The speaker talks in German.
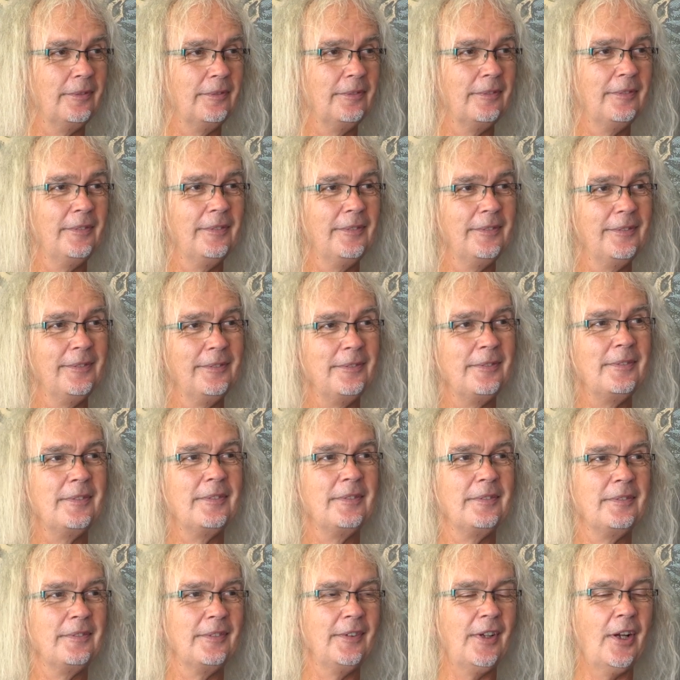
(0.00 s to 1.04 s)
Ah,
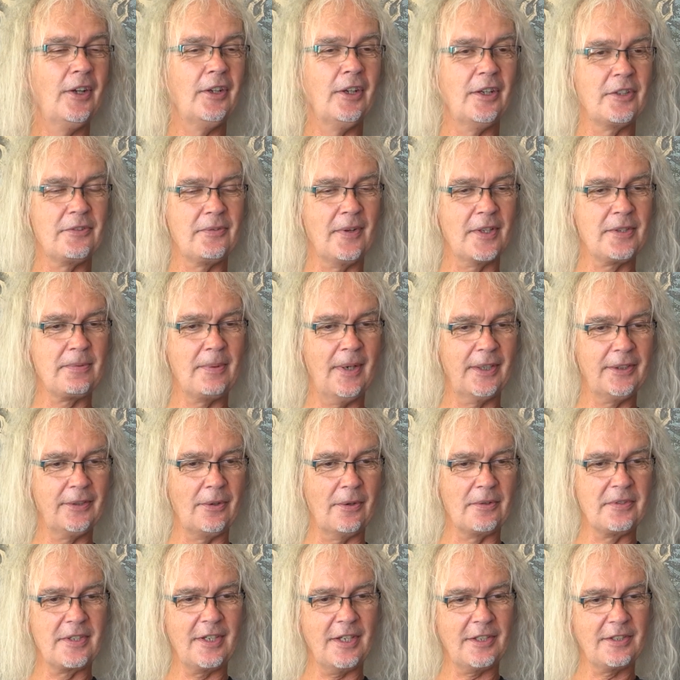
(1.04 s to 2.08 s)
erzähl. Ja, ja, es war
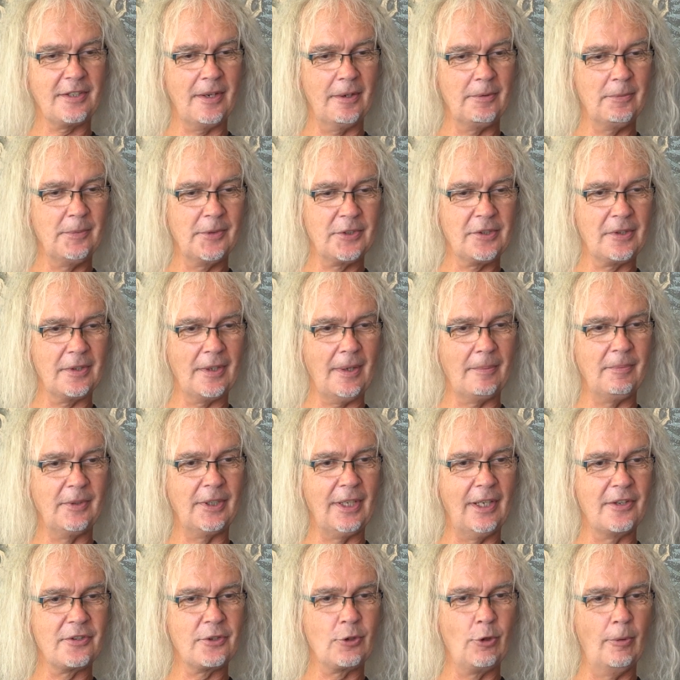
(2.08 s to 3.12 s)
2006, habe ich mit, zusammen
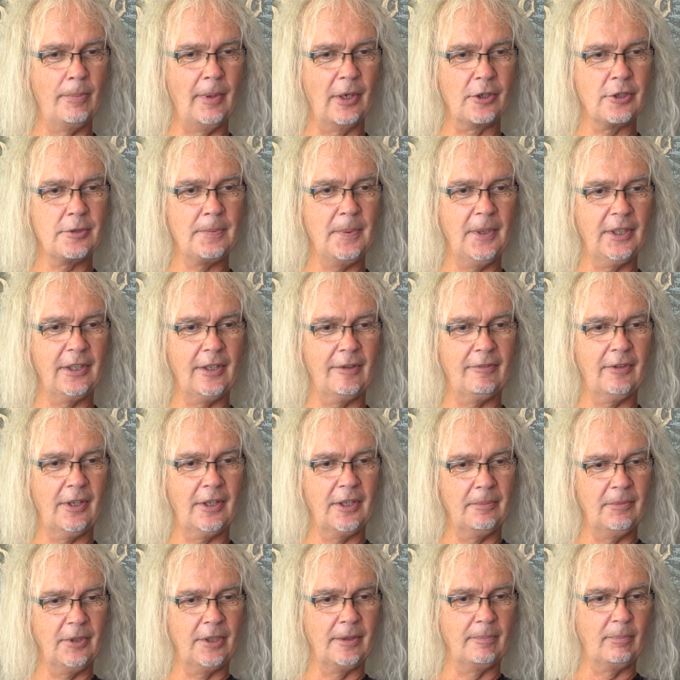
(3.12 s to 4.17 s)
mit Alice Cooper gespielt. Der war
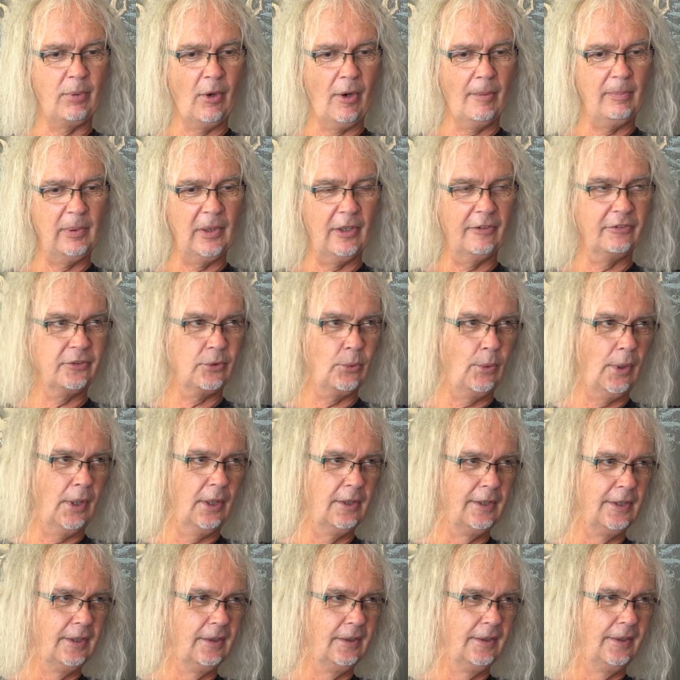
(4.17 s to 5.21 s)
ja mit den Purple auf Tour
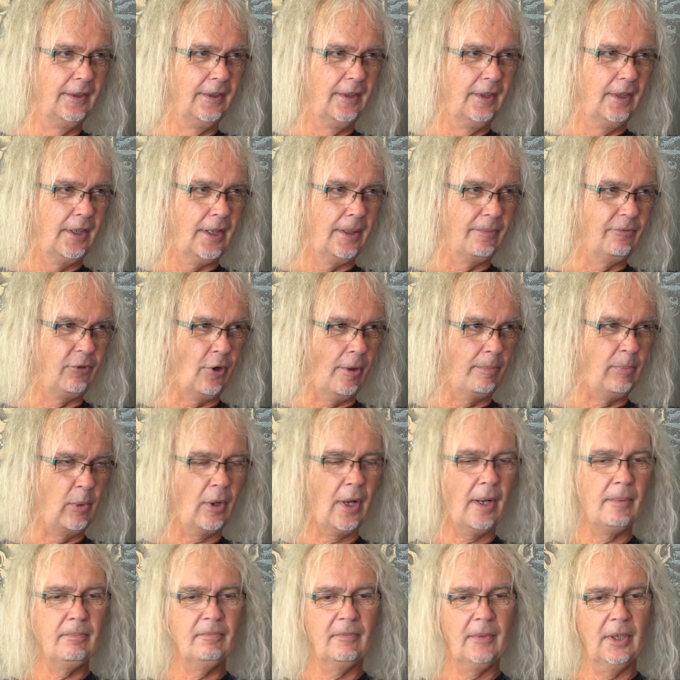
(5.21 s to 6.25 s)
im
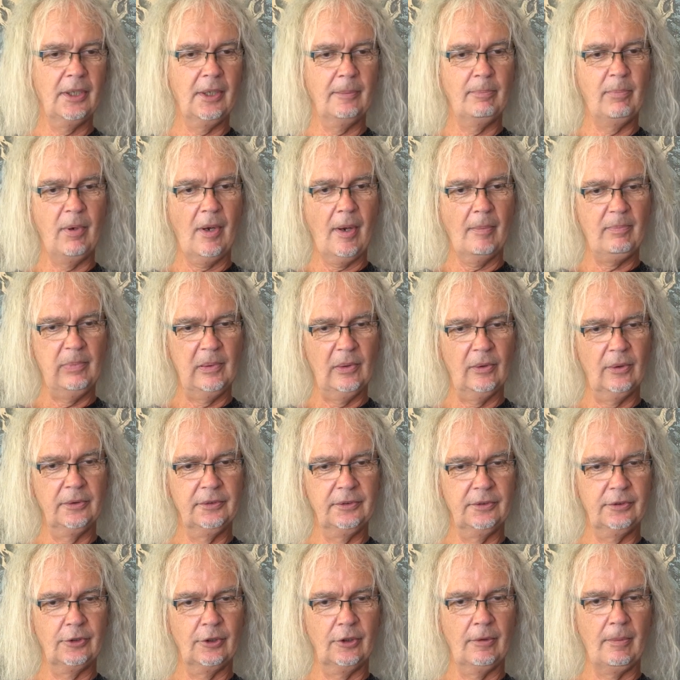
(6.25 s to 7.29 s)
Vorprogramm bei den Purple
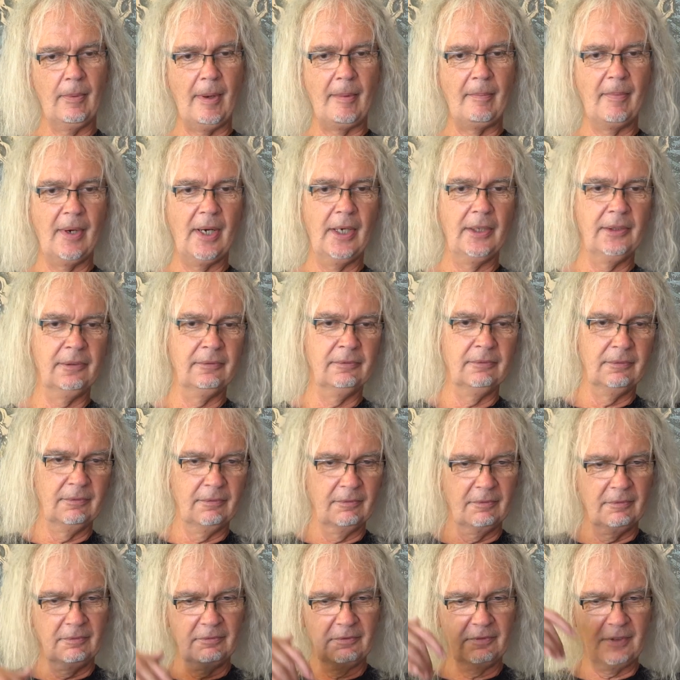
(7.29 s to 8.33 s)
und über
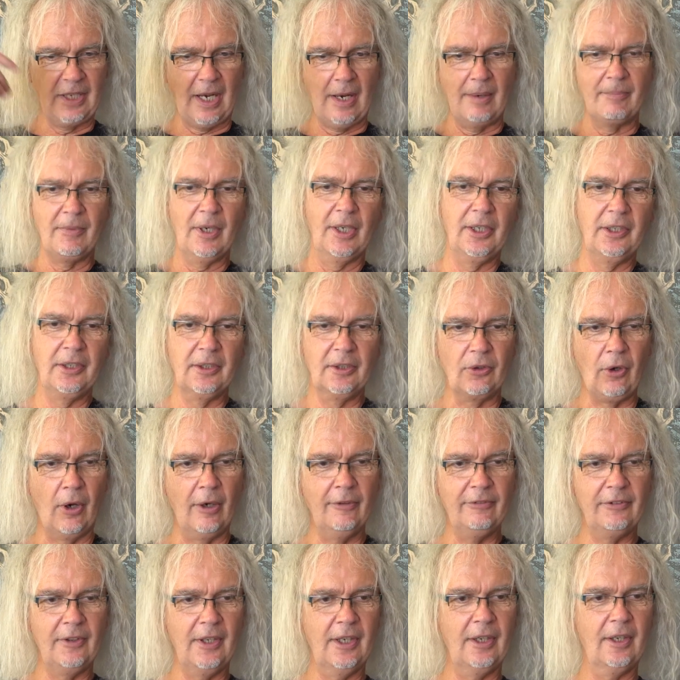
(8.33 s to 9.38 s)
meinen damaligen
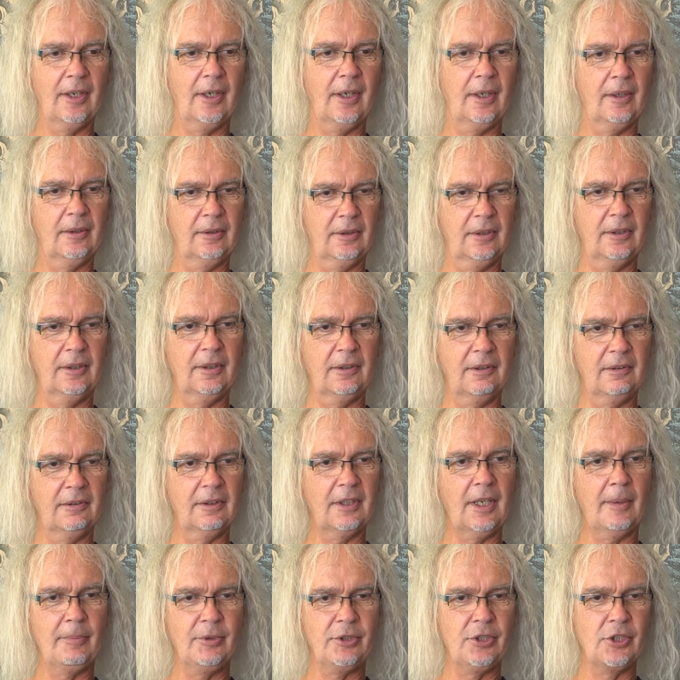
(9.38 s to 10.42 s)

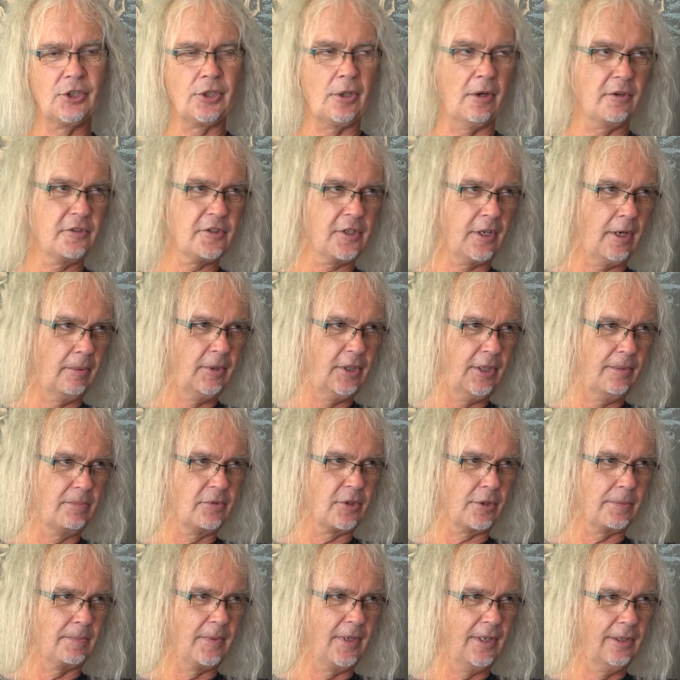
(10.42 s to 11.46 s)
Golflehrer äh, habe ich die Chance gehabt, mit ihm
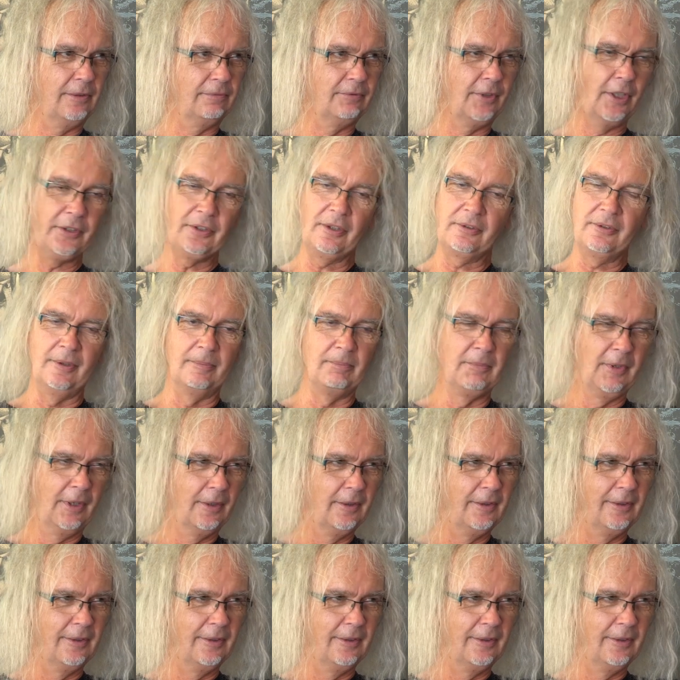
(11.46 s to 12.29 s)
zu spielen. Netter Typ.